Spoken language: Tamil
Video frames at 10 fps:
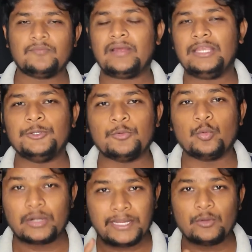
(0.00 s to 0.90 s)
வேல்யூ
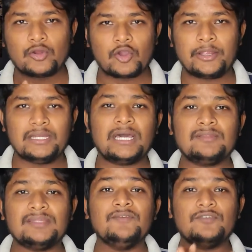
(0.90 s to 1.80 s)
ஒரே ஒரு காயின்
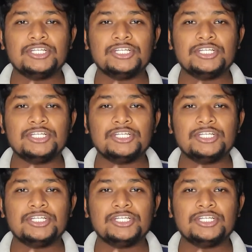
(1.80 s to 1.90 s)
அது வந்து